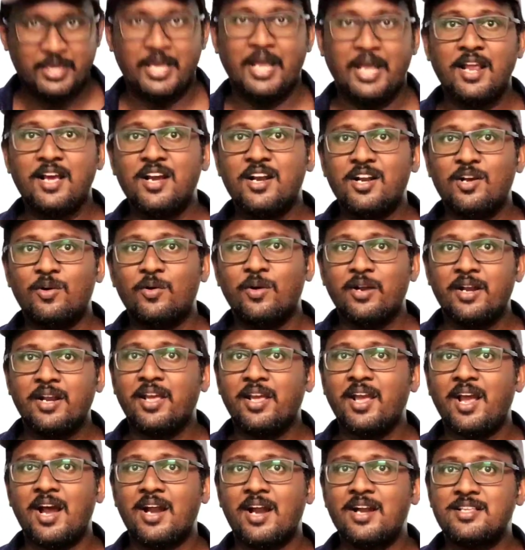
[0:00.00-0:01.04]
இறங்கின
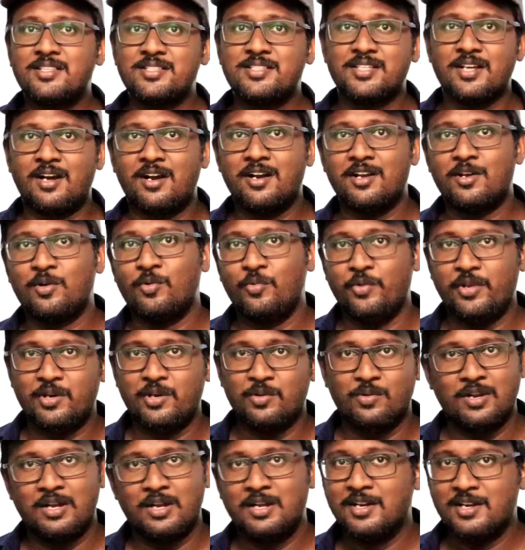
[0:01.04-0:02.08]
உடனே அடித்து ஆடக்கூடிய
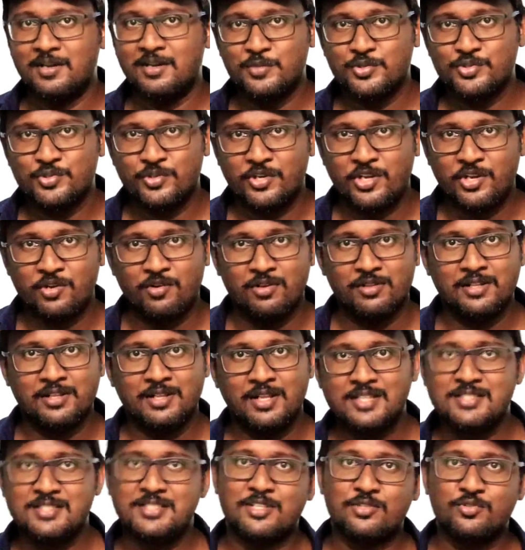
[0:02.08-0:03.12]
ஒரு ஆள்னா நம்ம சுட்டி குழந்தை
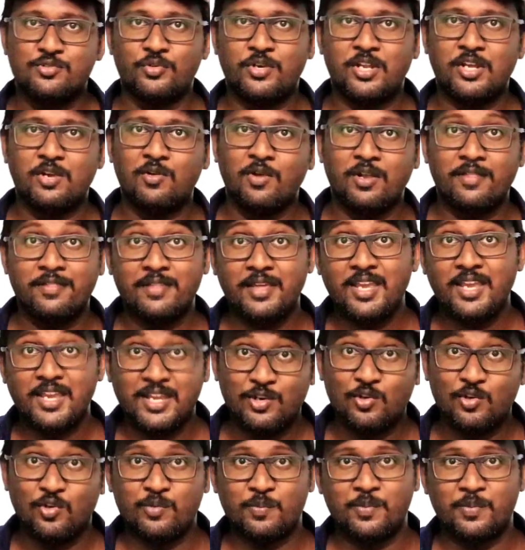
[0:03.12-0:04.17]
தான் சரி சுட்டி குழந்தை
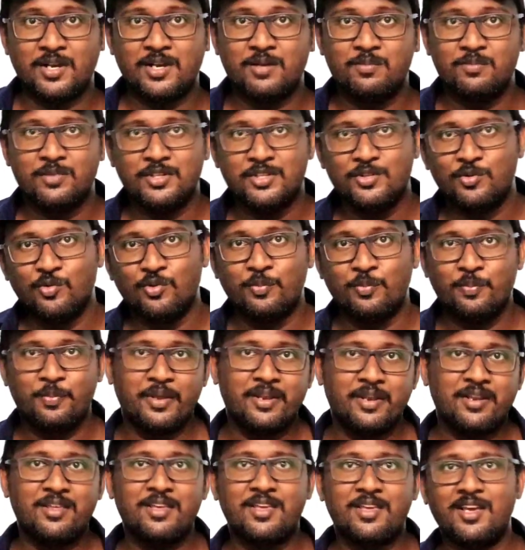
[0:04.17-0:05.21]
இன்னொரு பக்கம் வந்து ஒரு
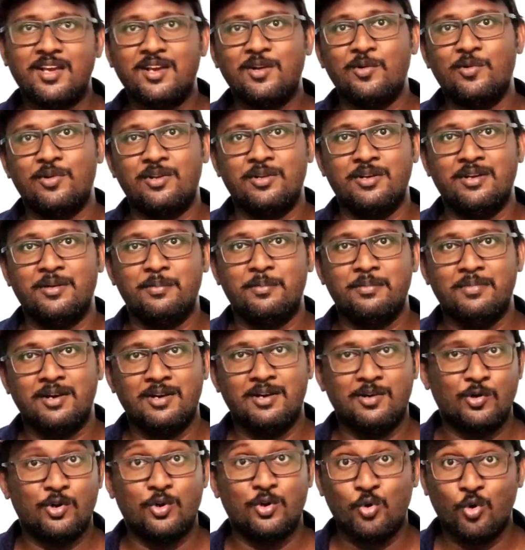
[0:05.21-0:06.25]
பெரிய ஒரு
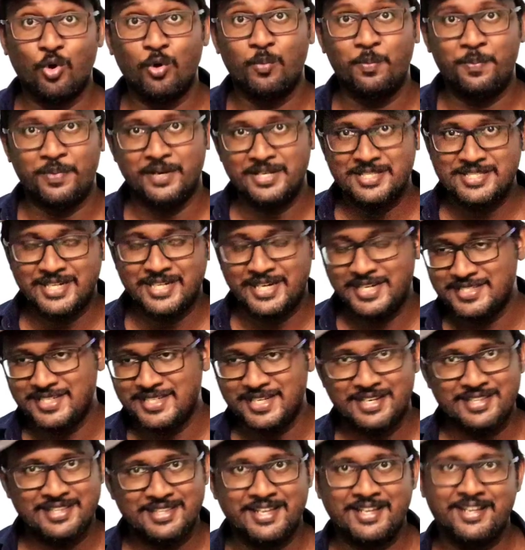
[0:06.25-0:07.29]
ஒரு ஹோப்
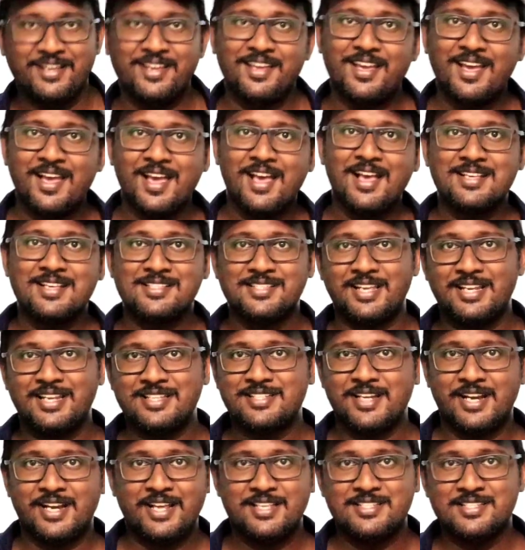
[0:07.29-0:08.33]
ஜடேஜா இருந்தார் சரி
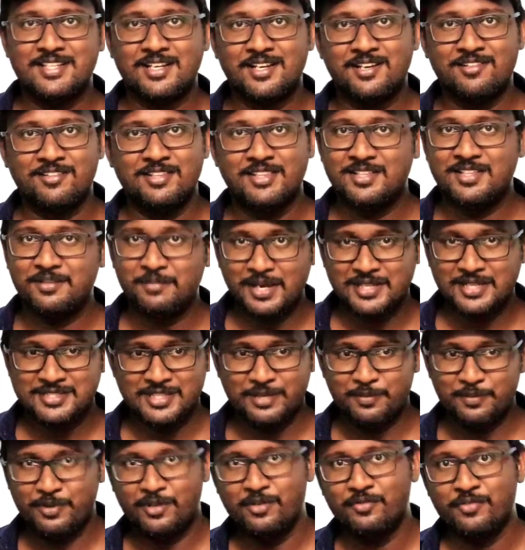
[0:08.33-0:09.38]
ஜடேஜா வந்து
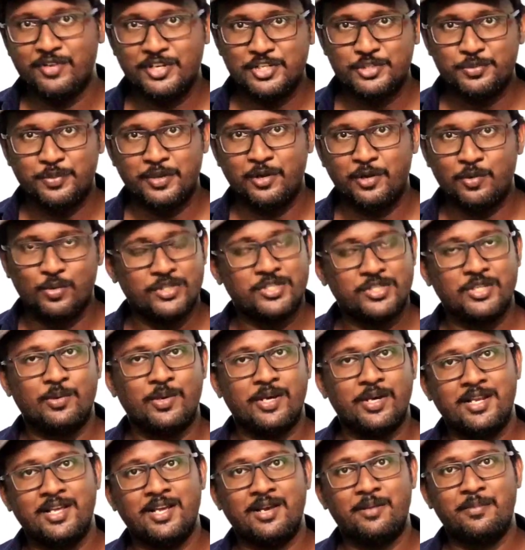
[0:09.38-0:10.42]
மேட்ச் எப்படியும் ஃபினிஷ் பண்ணி
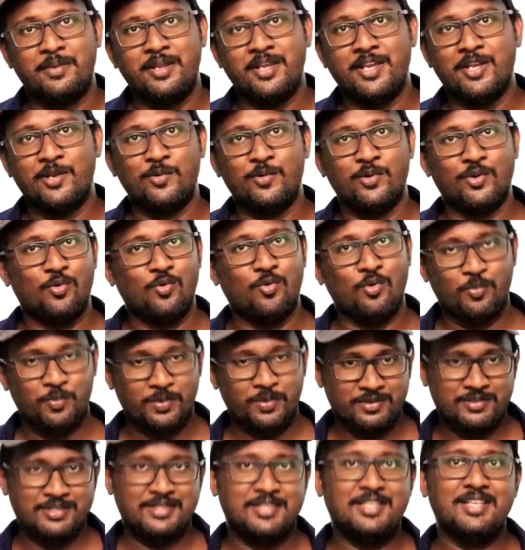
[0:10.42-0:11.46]
கொடுத்துருவாரு அப்படிங்கிற ஒரு
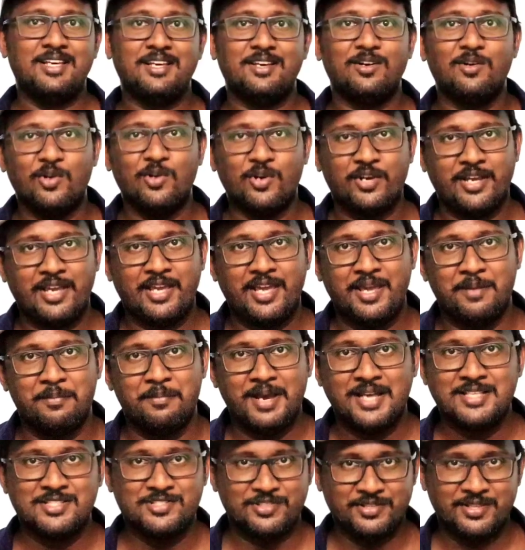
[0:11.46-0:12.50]
ஹோப்பில் வந்து ஓகே
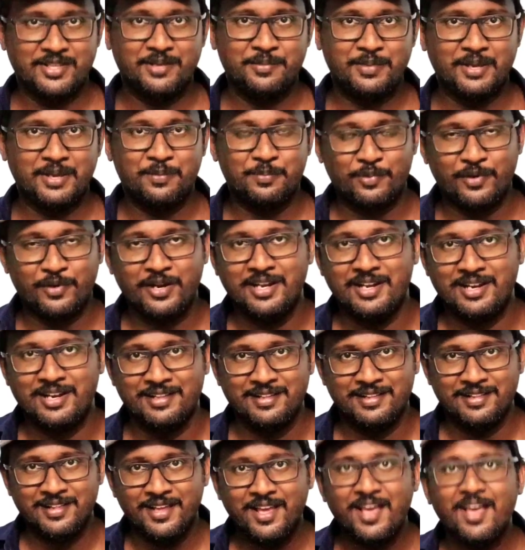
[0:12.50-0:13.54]
மேட்ச் வந்து அப்படியே போயிட்டு
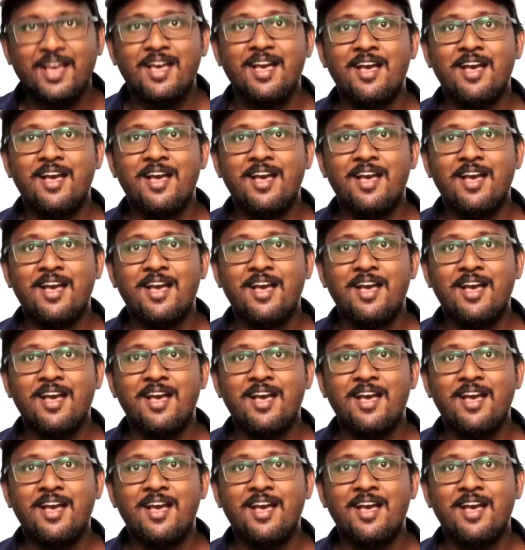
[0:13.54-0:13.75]
இருந்தது